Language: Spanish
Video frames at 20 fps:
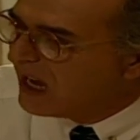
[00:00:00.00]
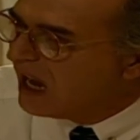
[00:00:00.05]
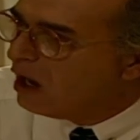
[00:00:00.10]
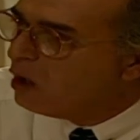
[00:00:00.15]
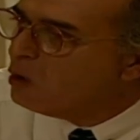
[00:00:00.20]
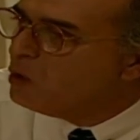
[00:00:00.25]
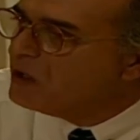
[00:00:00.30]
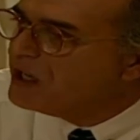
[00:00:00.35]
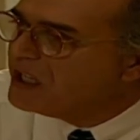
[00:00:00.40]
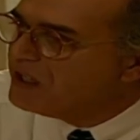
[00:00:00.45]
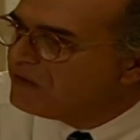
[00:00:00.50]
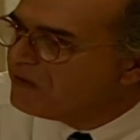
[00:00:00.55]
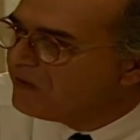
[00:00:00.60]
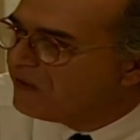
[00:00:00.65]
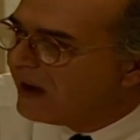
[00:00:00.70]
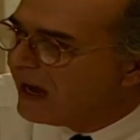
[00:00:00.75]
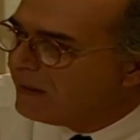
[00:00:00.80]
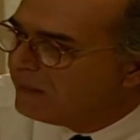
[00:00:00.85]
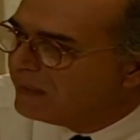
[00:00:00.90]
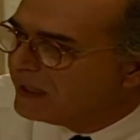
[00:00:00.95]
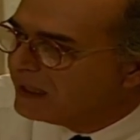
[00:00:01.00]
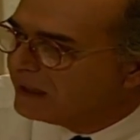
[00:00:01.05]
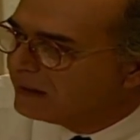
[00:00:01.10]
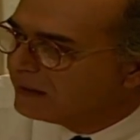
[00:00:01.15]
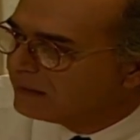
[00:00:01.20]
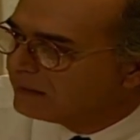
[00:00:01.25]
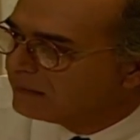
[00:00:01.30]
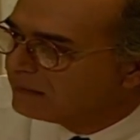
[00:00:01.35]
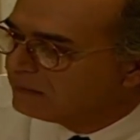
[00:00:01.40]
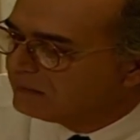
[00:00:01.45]
a un infame
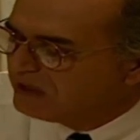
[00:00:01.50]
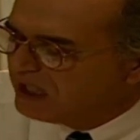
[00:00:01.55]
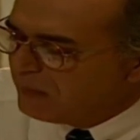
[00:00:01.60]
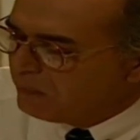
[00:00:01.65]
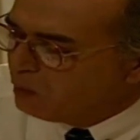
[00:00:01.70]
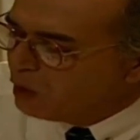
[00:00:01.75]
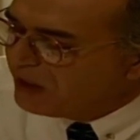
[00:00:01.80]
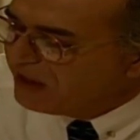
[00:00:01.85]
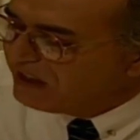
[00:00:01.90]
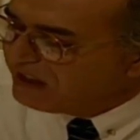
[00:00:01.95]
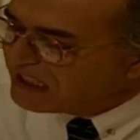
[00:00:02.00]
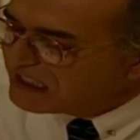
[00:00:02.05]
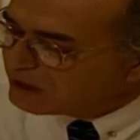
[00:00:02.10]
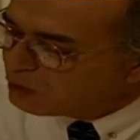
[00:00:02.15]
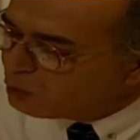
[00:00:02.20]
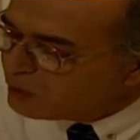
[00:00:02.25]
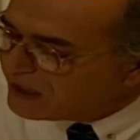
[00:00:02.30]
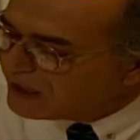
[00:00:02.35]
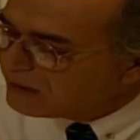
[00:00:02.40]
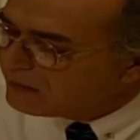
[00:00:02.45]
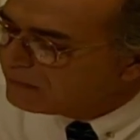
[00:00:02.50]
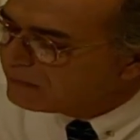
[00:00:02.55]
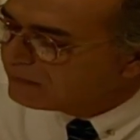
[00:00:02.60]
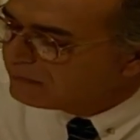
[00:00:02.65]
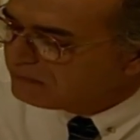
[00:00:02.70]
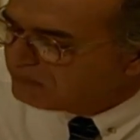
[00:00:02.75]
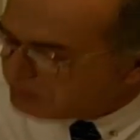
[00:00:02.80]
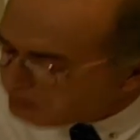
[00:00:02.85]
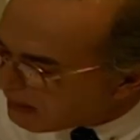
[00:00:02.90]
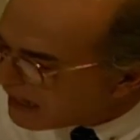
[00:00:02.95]
que puede
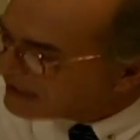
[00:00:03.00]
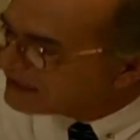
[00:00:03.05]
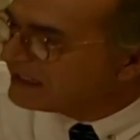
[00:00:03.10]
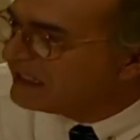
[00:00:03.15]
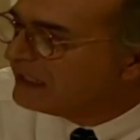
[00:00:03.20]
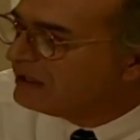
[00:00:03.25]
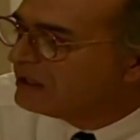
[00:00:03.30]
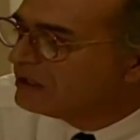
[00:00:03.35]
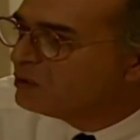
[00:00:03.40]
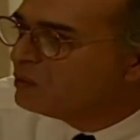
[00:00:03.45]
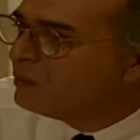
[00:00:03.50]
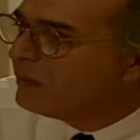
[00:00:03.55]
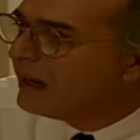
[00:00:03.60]
destruir más seres